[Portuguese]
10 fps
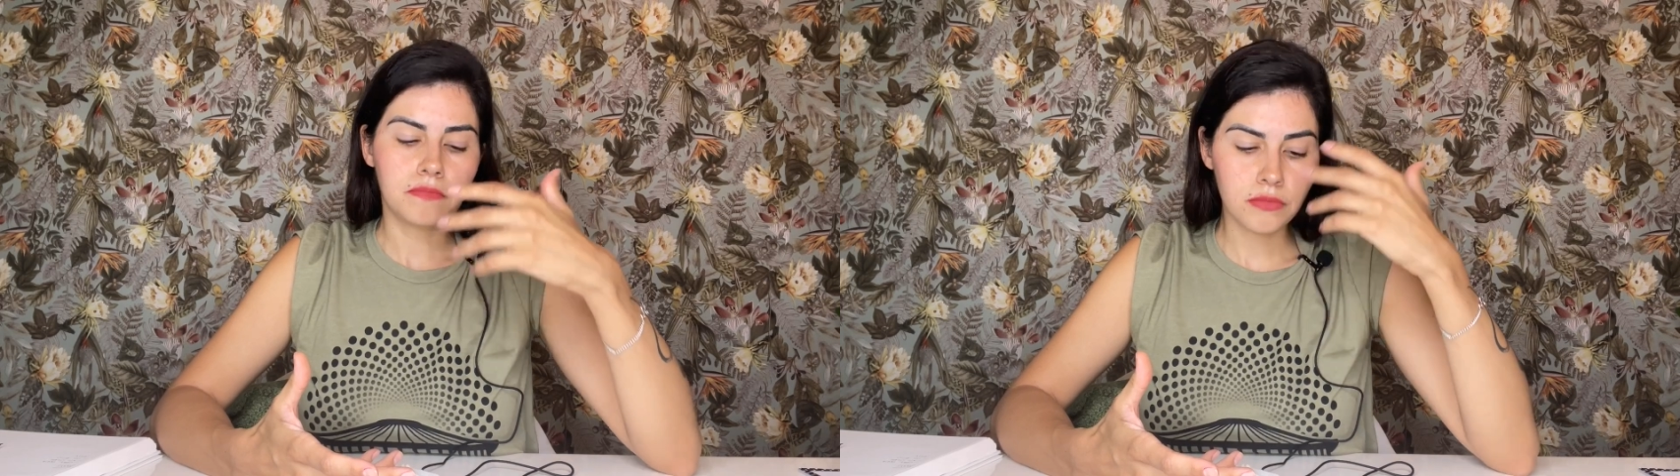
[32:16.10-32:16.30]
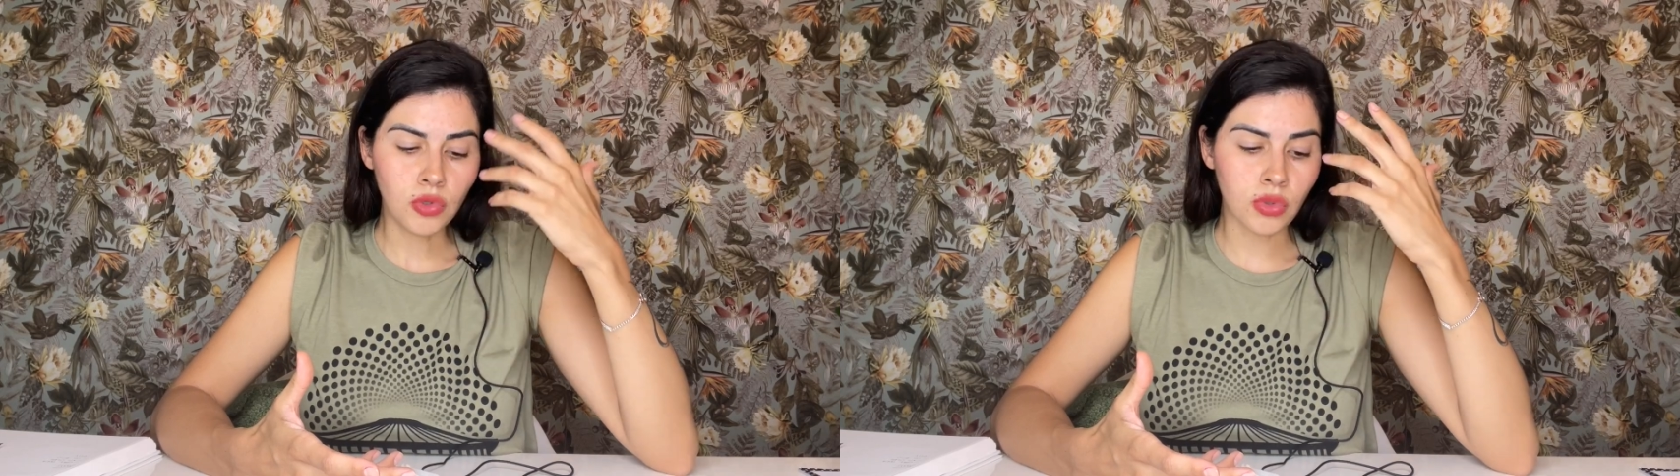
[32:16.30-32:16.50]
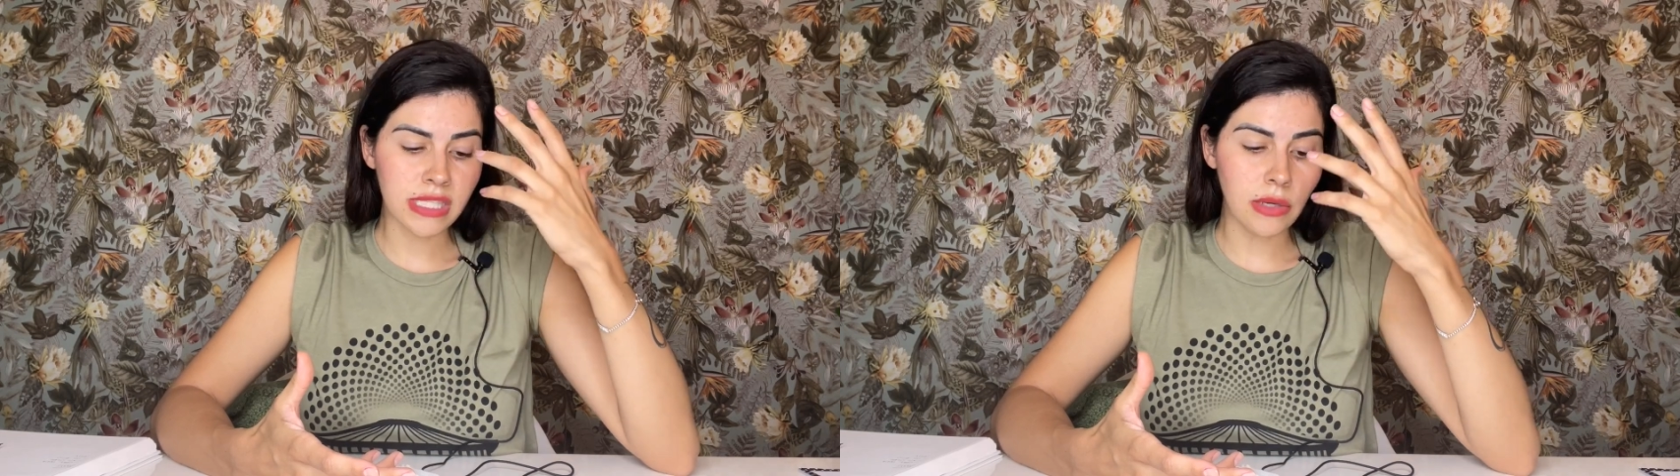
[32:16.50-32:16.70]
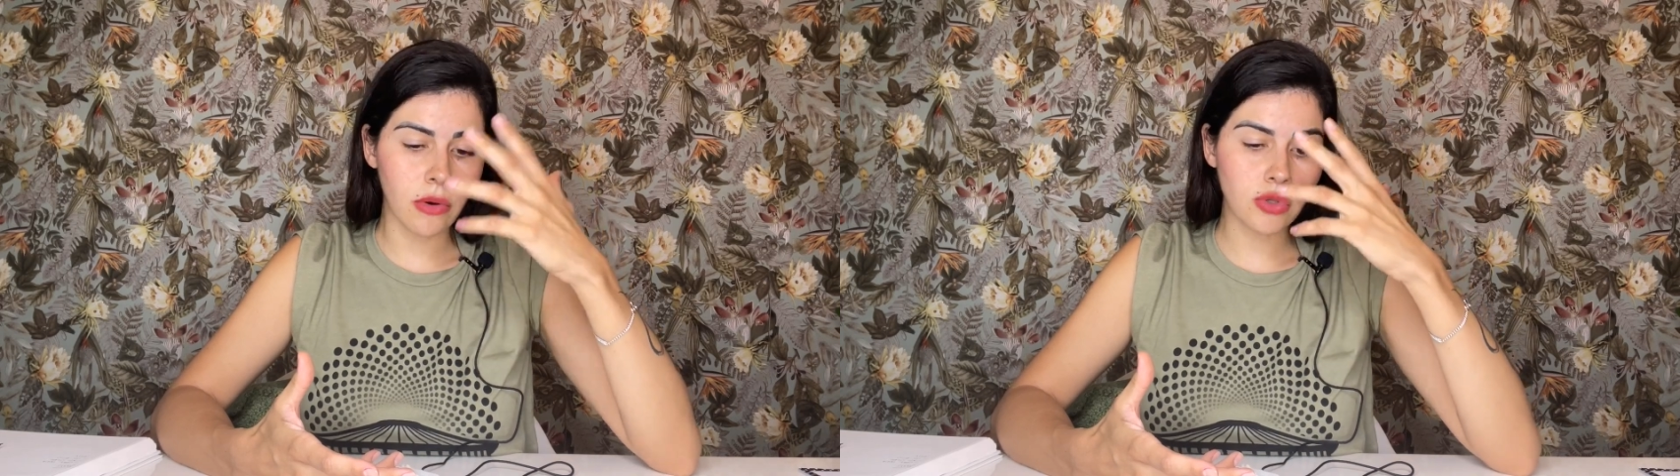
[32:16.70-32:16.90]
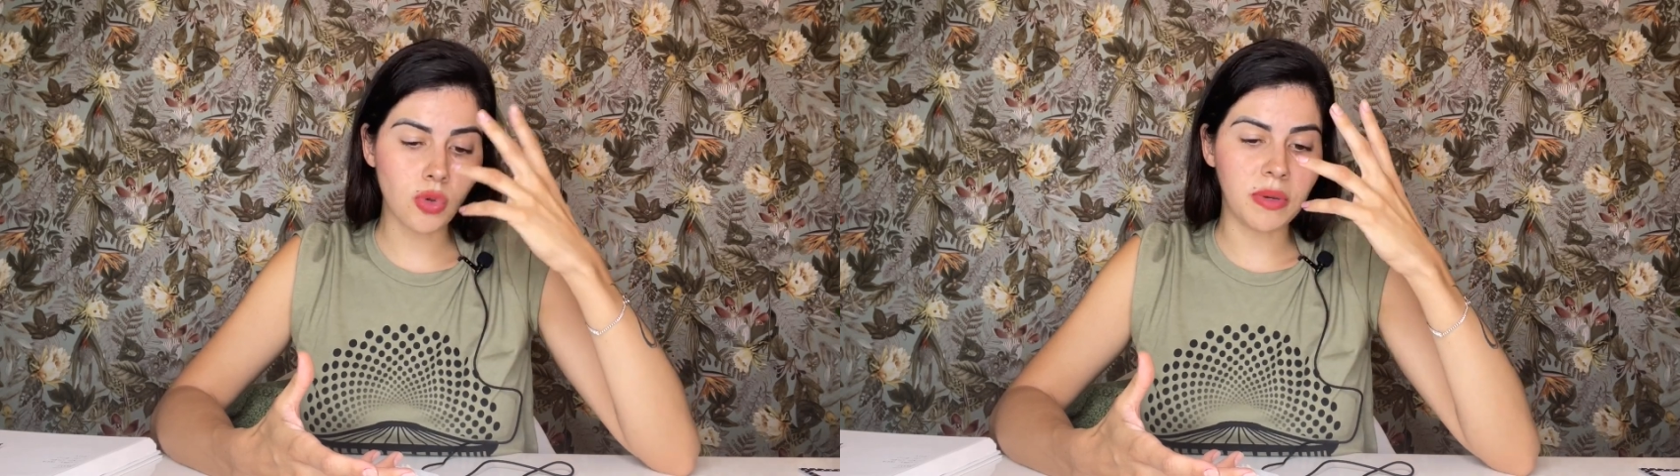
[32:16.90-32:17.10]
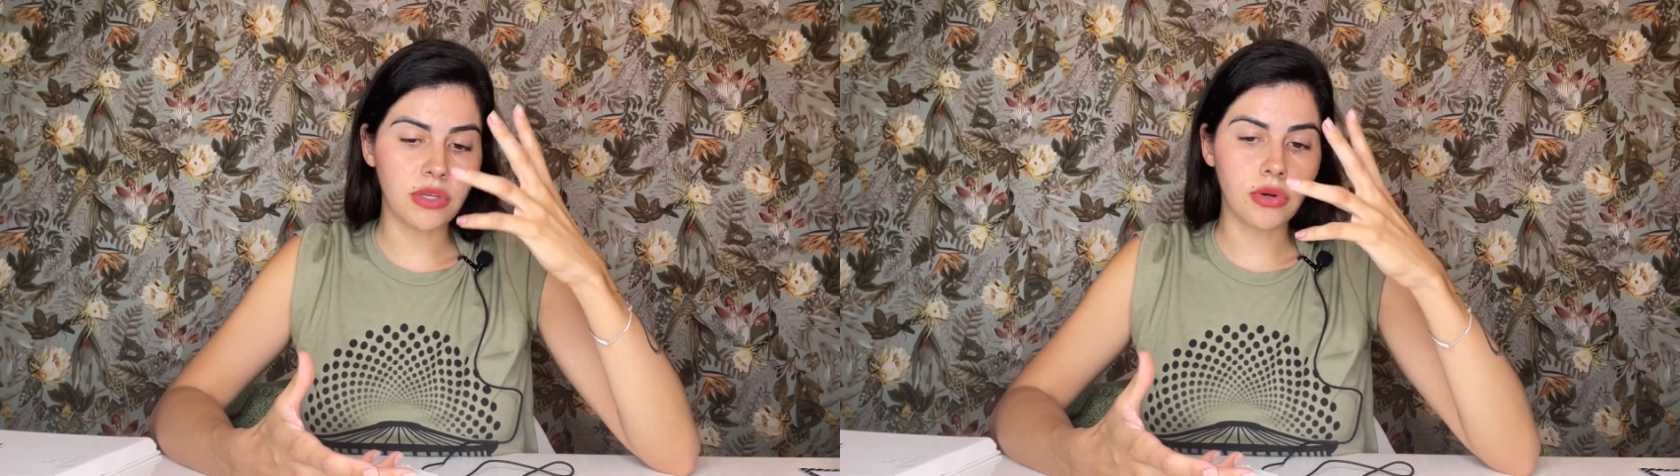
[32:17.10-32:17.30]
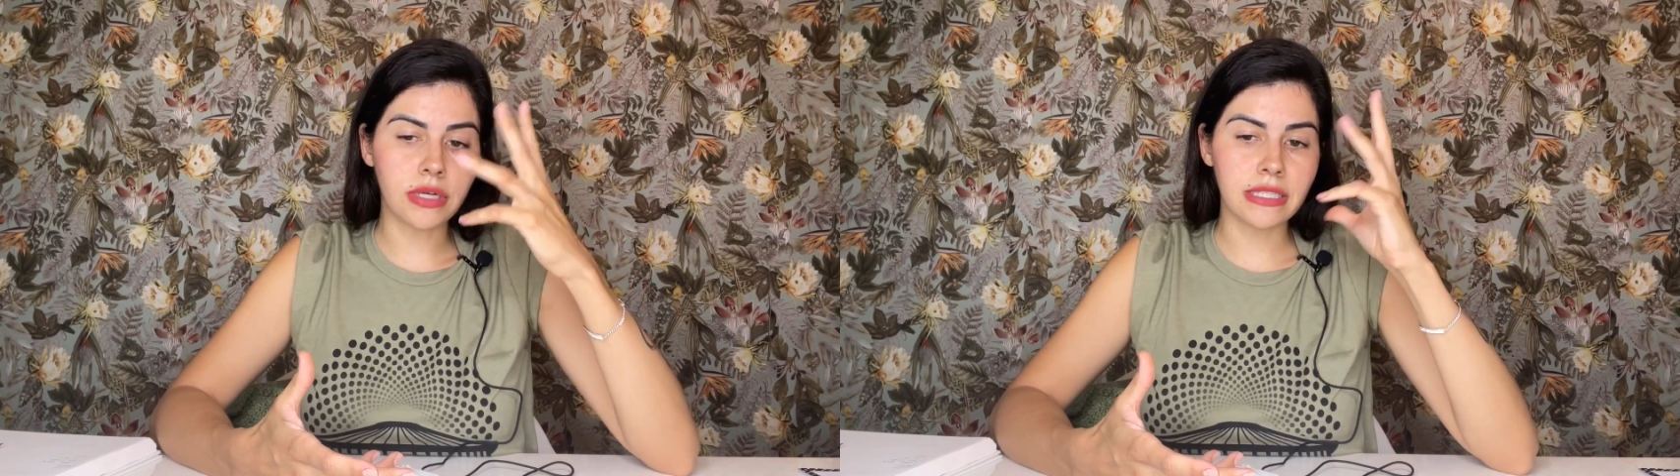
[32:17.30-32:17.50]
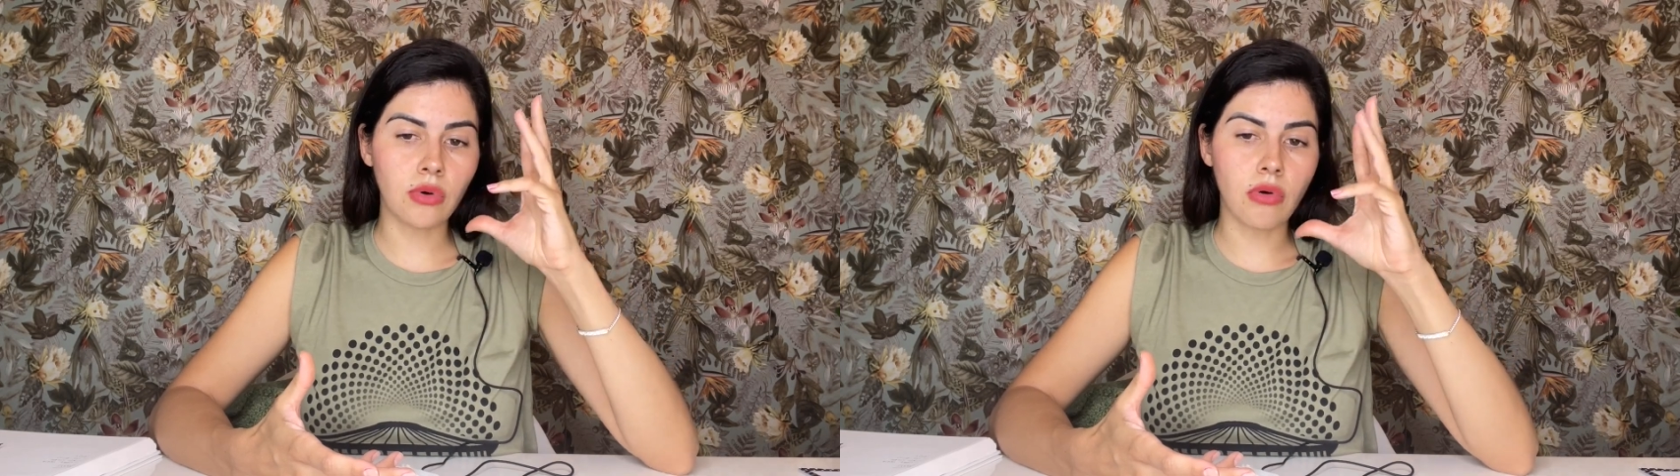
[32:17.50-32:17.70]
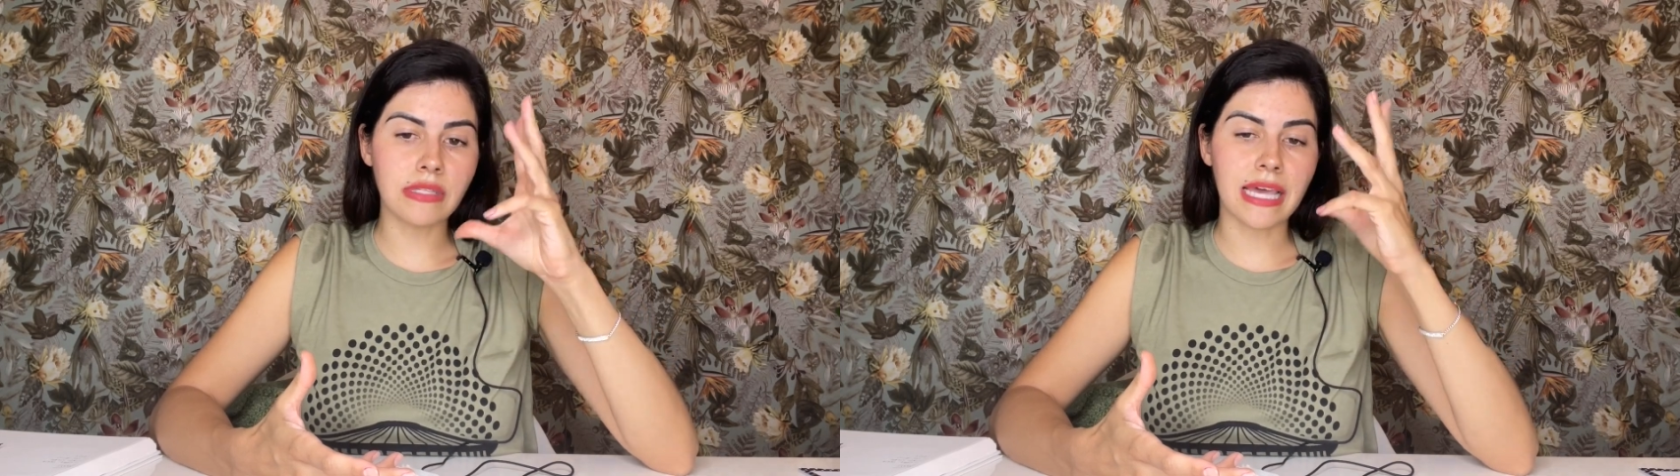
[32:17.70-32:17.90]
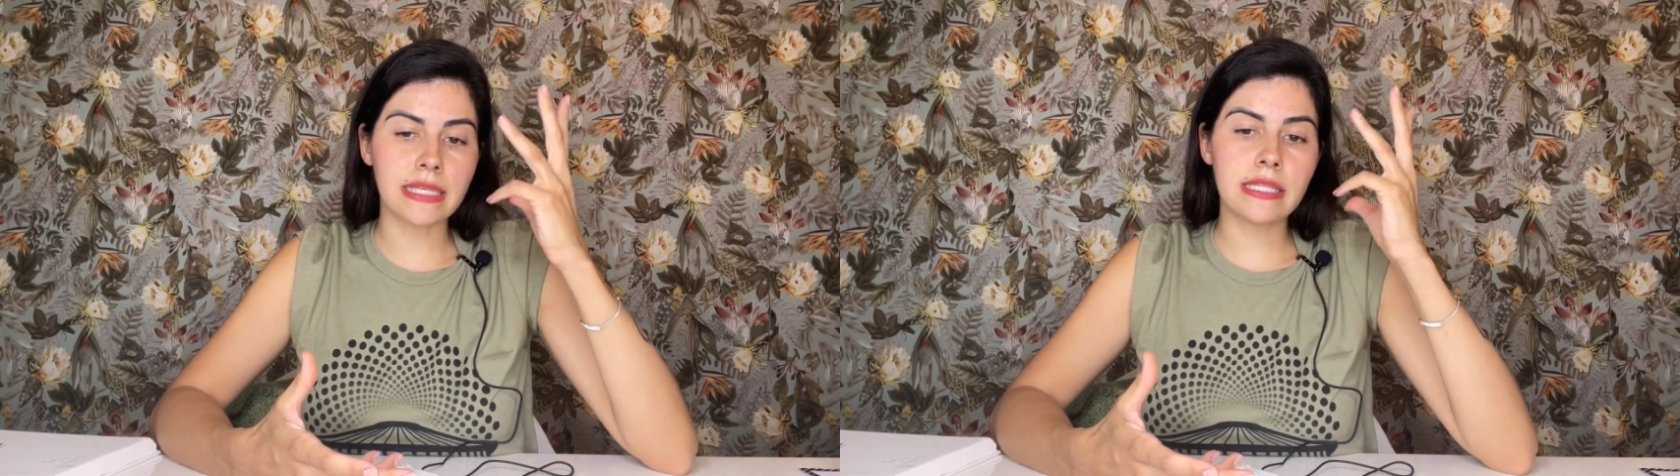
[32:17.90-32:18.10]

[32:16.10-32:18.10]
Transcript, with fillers: o seu eu superior não consegue